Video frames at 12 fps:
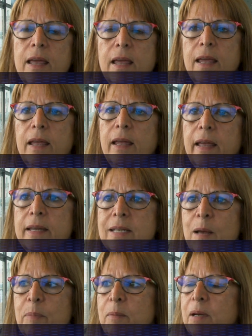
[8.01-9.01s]
Eh, es
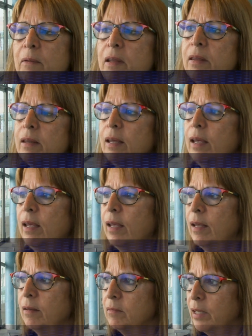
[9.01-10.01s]
la primera vez
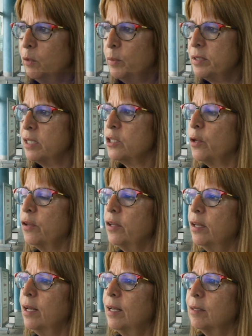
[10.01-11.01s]
que en nuestra
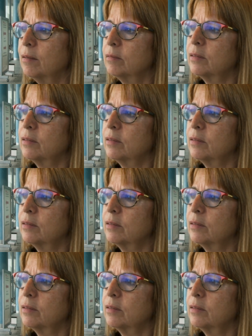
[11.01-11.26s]
sociedad